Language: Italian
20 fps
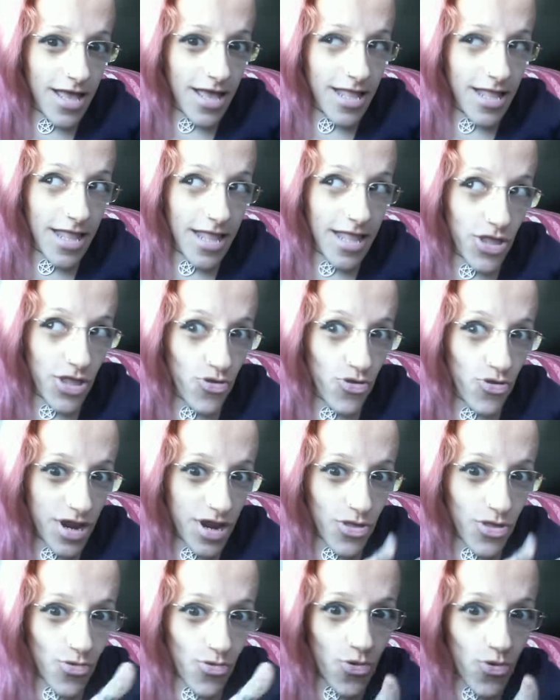nei giorni
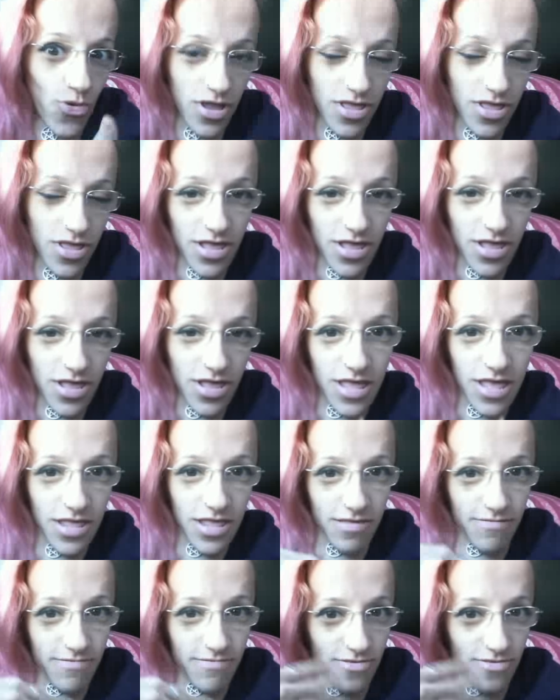scorsi,
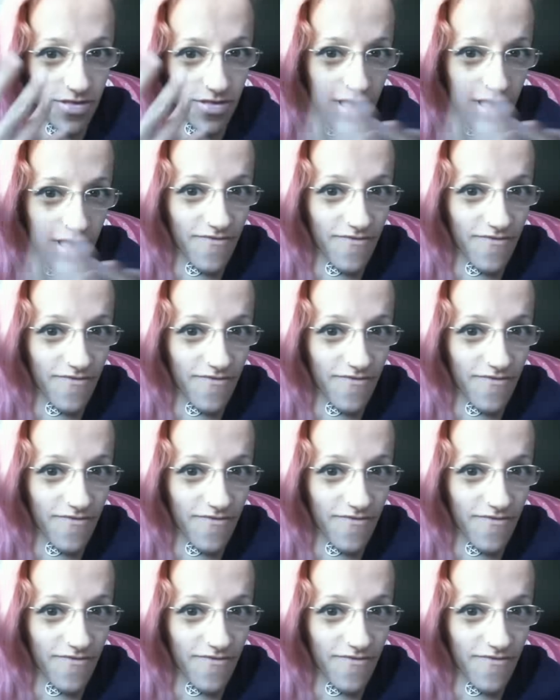se